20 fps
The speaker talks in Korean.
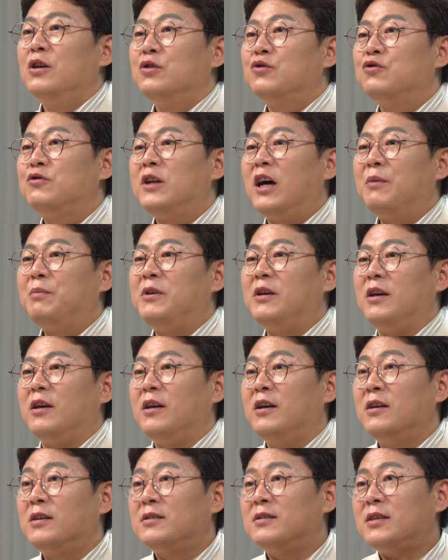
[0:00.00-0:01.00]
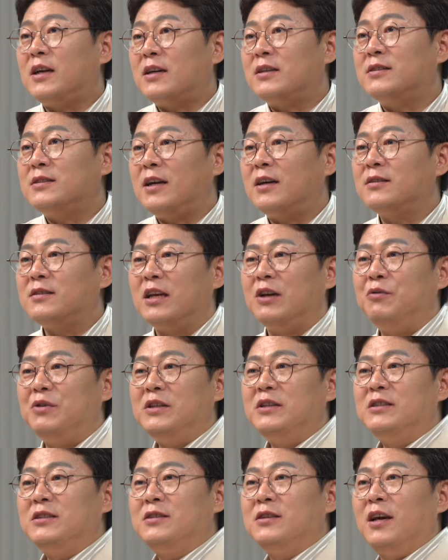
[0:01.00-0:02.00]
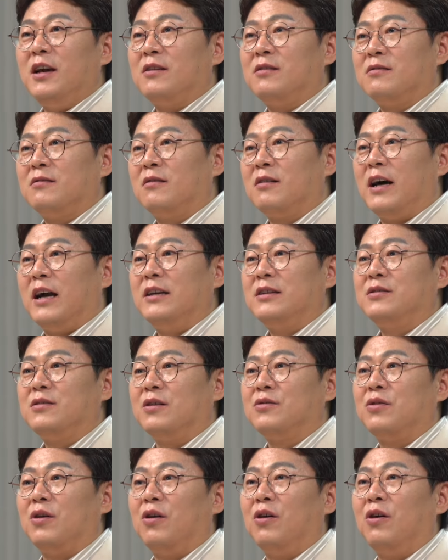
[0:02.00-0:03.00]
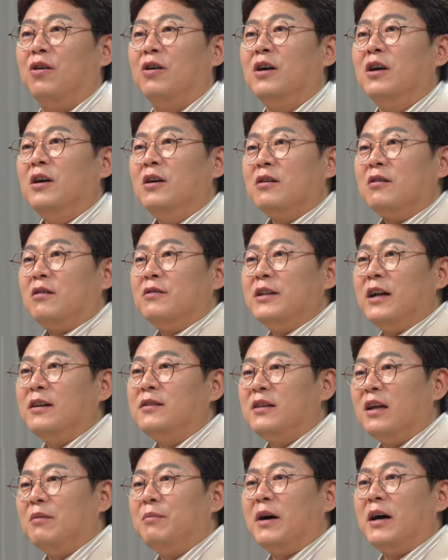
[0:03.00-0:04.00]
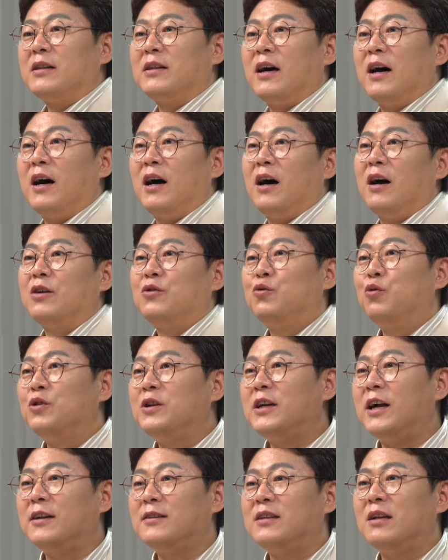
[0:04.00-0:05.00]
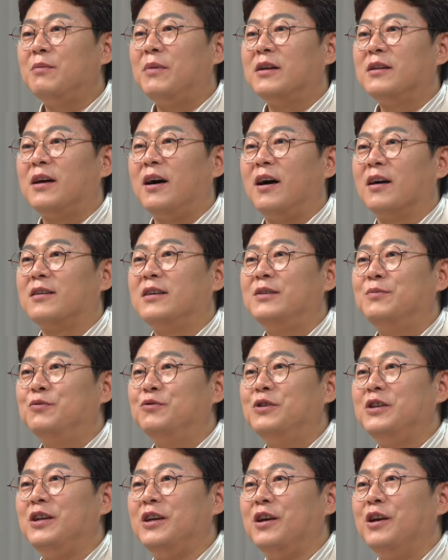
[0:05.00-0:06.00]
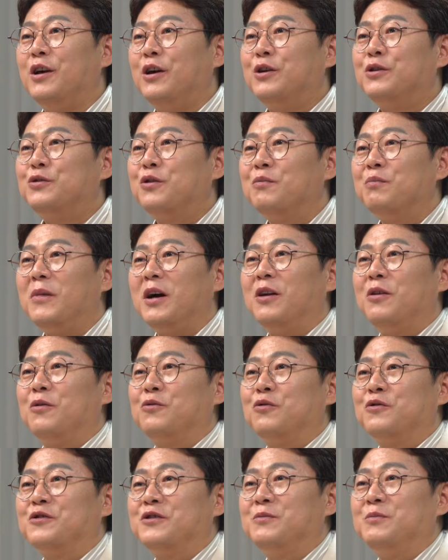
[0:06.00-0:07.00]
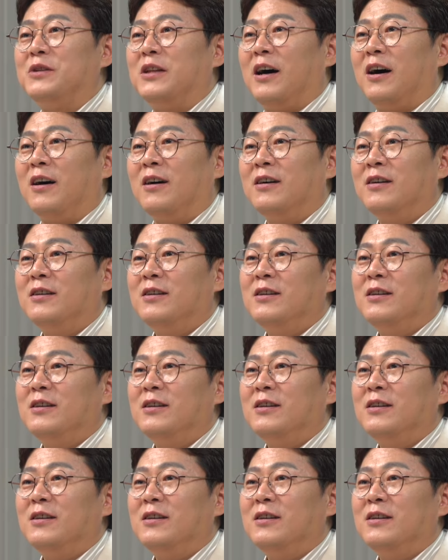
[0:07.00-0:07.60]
수납이 착착 제 위치에 들어가 있어서 꺼낼 때마다 요리할 때마다 기분이 정말로 좋습니다.